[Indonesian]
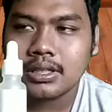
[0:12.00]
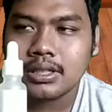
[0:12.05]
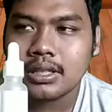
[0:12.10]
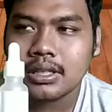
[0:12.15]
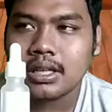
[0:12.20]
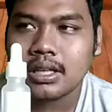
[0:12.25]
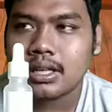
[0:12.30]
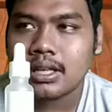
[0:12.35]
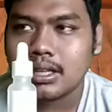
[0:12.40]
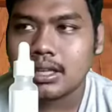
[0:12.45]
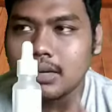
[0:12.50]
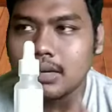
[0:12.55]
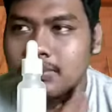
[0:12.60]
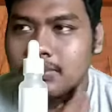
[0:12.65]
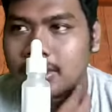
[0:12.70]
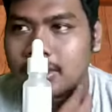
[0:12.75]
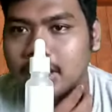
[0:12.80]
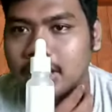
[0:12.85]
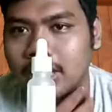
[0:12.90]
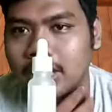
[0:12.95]
Nah, yang
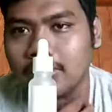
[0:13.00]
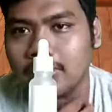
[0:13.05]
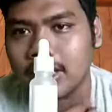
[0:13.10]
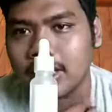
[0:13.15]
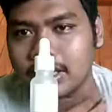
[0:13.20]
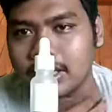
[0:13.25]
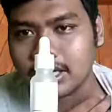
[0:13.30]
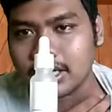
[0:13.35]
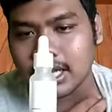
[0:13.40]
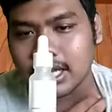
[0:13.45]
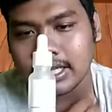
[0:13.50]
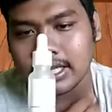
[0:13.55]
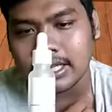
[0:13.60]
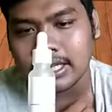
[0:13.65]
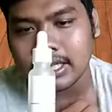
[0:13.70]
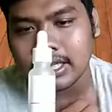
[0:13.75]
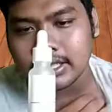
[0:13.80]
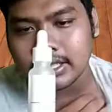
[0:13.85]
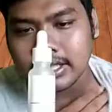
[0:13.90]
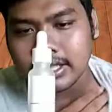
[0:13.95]
pertama adalah
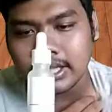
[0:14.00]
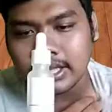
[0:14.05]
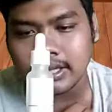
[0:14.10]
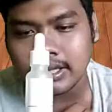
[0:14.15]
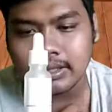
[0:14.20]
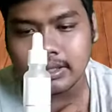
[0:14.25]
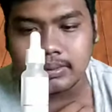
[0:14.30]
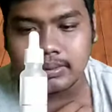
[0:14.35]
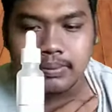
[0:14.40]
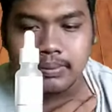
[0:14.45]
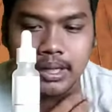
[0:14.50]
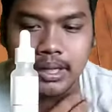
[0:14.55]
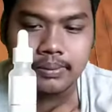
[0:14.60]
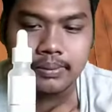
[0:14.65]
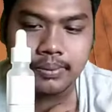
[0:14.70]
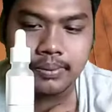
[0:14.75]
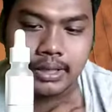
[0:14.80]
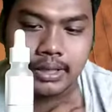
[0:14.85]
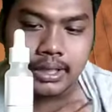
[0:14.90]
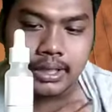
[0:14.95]
ini guys ya, yang
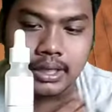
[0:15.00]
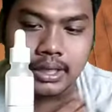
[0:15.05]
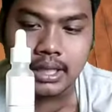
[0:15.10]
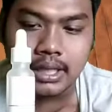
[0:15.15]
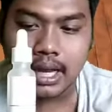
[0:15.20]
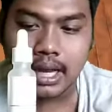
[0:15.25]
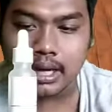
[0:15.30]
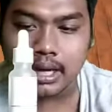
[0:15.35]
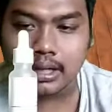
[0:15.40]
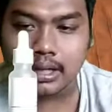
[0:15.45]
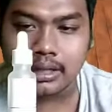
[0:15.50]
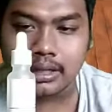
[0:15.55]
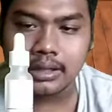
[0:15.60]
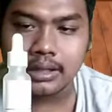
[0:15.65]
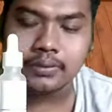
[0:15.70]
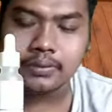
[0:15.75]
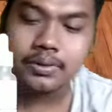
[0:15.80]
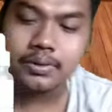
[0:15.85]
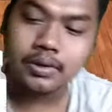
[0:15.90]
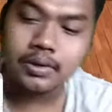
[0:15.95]
bahan-bahan yang kita akan
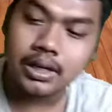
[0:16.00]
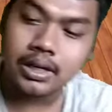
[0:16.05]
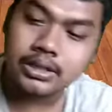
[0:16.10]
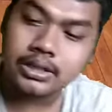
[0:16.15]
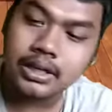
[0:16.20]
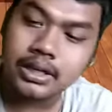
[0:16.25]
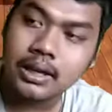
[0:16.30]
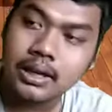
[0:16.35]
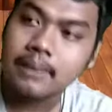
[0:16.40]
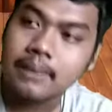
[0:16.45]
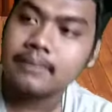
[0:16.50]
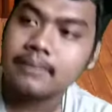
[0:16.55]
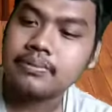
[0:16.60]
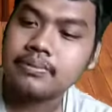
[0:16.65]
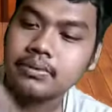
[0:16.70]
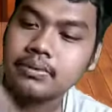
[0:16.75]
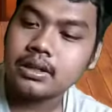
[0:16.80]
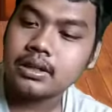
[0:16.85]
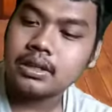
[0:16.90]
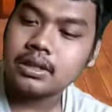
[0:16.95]
review guys ya.
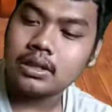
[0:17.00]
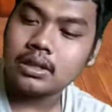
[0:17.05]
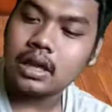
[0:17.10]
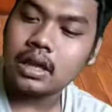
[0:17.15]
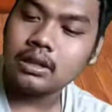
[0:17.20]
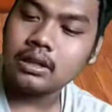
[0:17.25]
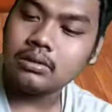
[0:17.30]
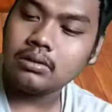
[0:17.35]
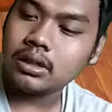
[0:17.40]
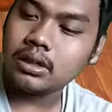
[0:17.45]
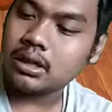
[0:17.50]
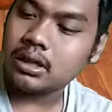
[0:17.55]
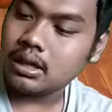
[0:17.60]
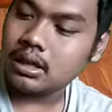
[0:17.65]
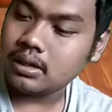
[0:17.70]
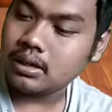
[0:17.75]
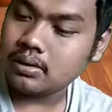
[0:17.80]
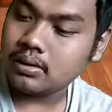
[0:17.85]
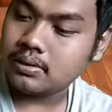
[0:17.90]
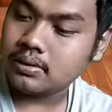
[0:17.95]
Yaitu
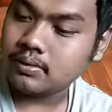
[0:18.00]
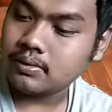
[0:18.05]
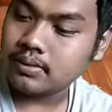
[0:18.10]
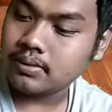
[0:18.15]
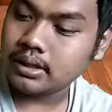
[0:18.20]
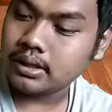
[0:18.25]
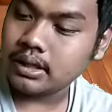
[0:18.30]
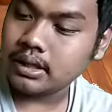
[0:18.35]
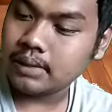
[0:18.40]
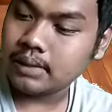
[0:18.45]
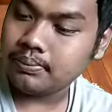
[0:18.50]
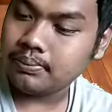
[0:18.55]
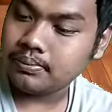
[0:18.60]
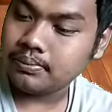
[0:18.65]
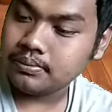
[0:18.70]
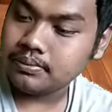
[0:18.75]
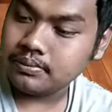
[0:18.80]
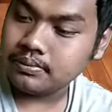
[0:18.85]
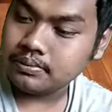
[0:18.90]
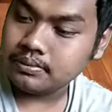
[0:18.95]
adalah Wet Lab
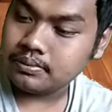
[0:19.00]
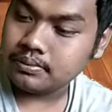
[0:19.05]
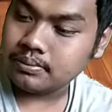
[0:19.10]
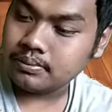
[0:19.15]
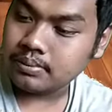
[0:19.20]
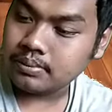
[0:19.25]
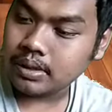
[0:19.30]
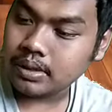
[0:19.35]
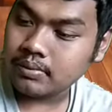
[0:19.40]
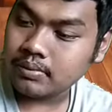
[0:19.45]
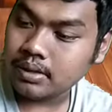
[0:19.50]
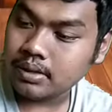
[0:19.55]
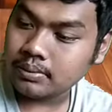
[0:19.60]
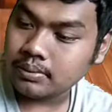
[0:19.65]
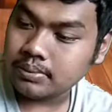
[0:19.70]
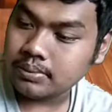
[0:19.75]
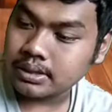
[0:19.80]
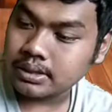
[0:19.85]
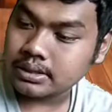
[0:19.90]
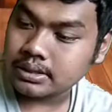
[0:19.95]
wet
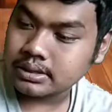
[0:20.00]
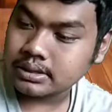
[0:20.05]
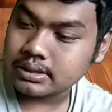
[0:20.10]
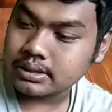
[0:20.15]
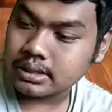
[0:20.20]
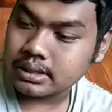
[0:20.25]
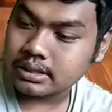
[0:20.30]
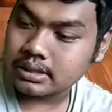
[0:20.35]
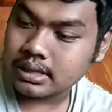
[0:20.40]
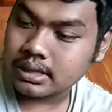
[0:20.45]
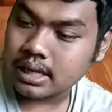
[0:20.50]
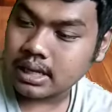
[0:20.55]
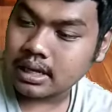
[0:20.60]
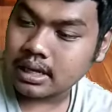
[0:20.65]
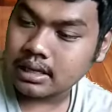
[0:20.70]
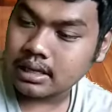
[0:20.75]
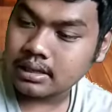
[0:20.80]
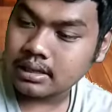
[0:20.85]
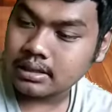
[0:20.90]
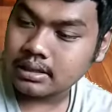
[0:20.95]
Plus ceja
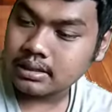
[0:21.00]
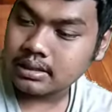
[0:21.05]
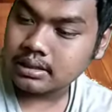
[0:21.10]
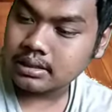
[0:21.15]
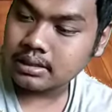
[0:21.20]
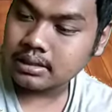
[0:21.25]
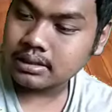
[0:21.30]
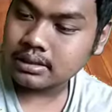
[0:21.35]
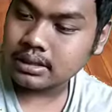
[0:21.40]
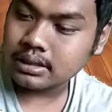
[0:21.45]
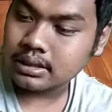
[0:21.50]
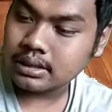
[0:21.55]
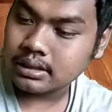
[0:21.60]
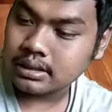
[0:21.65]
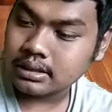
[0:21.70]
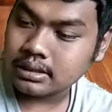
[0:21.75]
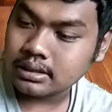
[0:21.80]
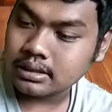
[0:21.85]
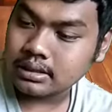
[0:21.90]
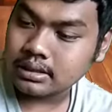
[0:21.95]
di
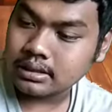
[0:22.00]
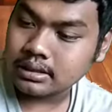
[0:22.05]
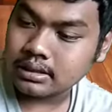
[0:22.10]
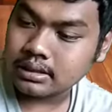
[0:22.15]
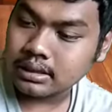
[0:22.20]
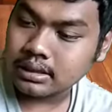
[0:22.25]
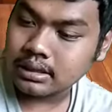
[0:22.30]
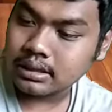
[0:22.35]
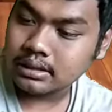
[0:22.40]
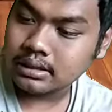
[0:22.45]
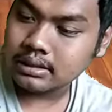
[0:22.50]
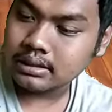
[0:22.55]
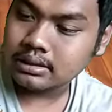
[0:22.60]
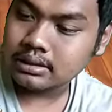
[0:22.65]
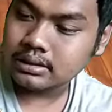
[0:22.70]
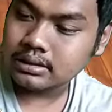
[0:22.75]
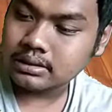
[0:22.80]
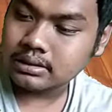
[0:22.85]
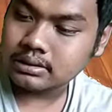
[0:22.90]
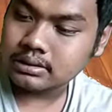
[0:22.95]
Trail
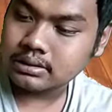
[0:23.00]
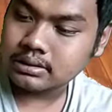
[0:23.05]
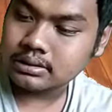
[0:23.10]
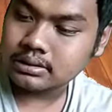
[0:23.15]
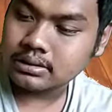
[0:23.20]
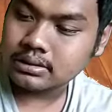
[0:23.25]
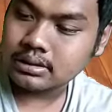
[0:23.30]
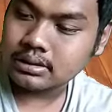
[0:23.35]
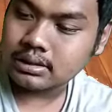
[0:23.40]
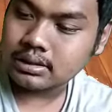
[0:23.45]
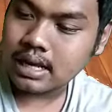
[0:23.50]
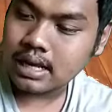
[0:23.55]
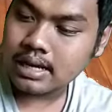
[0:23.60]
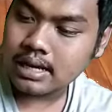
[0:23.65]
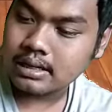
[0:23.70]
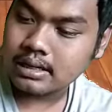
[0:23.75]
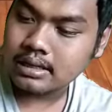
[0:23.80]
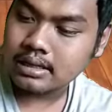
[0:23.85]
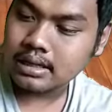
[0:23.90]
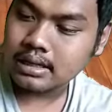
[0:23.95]

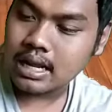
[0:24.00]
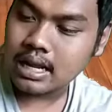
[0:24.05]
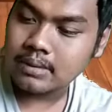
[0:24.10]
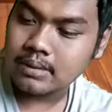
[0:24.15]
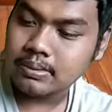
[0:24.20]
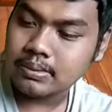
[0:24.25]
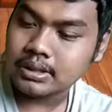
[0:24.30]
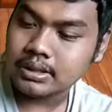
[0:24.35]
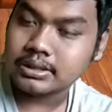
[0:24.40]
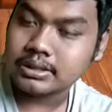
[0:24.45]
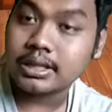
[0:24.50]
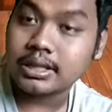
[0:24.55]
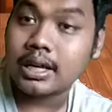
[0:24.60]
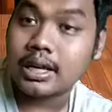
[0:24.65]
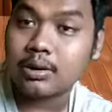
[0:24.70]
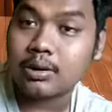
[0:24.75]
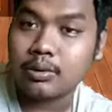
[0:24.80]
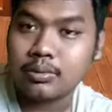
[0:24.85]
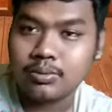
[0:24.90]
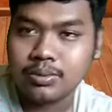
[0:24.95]
Acne Calming
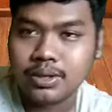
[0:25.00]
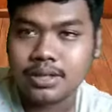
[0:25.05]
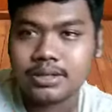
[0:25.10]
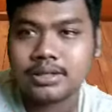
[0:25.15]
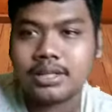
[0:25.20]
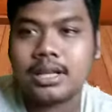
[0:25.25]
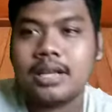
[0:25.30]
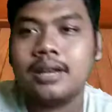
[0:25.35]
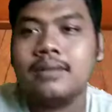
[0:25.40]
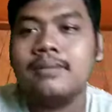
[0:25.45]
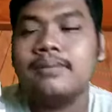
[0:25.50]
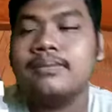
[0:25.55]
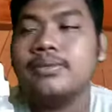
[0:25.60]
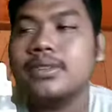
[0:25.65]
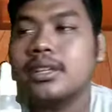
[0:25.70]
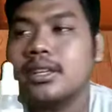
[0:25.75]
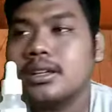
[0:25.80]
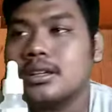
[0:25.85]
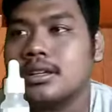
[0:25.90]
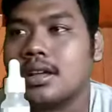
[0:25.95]
Serum guys ya.
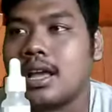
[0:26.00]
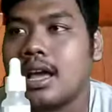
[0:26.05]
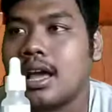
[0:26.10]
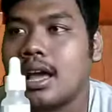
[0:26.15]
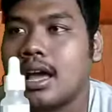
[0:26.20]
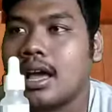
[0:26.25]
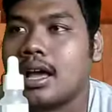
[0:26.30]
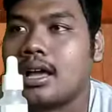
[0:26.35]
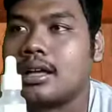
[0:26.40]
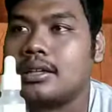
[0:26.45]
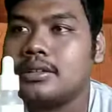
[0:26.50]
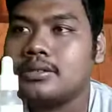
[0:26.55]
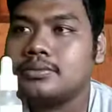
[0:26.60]
Nah,